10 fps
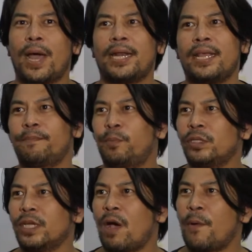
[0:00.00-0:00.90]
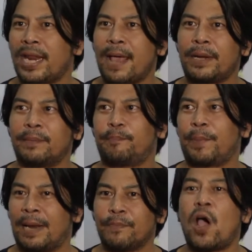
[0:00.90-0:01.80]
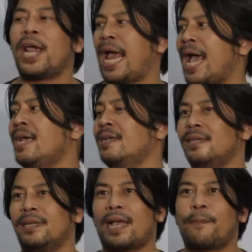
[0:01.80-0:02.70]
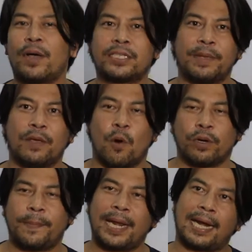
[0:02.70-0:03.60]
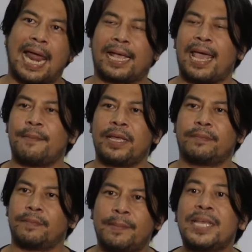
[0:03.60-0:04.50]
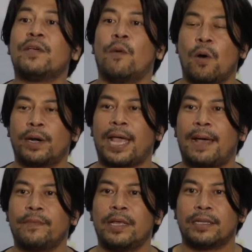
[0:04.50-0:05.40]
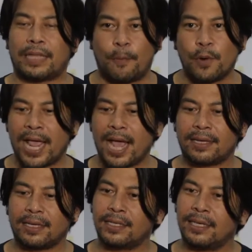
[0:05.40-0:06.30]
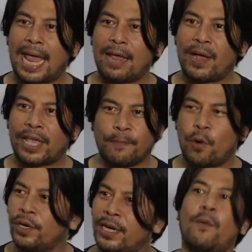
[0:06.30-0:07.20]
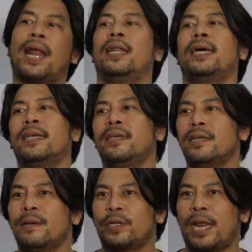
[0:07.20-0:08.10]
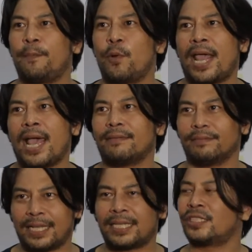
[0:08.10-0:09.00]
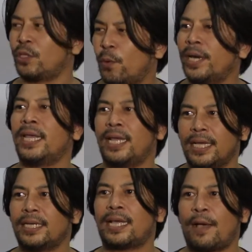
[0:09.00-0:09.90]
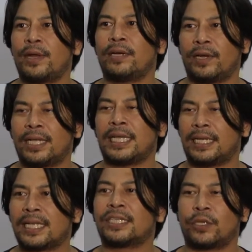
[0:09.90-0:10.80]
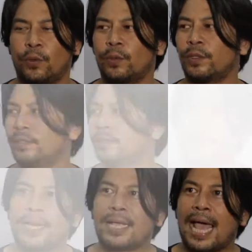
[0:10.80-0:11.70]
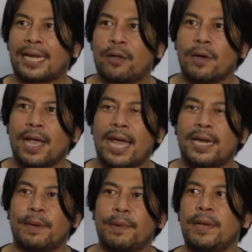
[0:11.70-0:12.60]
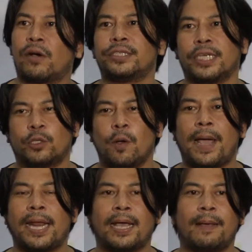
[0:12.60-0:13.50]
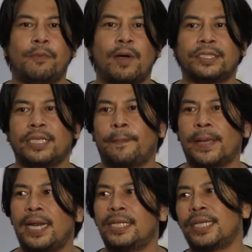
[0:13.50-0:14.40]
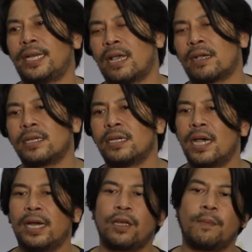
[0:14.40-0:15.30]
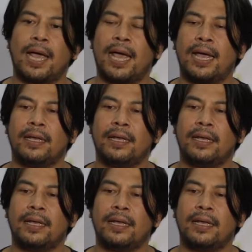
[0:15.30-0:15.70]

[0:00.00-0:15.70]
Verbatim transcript: งวันนี้พูดถึงว่าวันนี้มันเป็นน้ำย่อยนะนะครับเพราะว่าจะมีวงที่เป็นหลักๆ แค่ไม่ไม่ไม่กี่วงนะครับแต่พรุ่งนี้ก็คือไล่ว่าเข้มข้นทั้งวันเลยเพราะฉะนั้นพรุ่งนี้น่าจะสนุกกว่านี้นะครับวันวันอาทิตย์น่าจะสนุกคือบรรยากาศของงานเนี่ยมันไม่เหมือนคอนเสิร์ตทั่วไปนะครับเพราะว่าศิลปินเล่นเสร็จเนี่ยก็คือเดินเข้ามา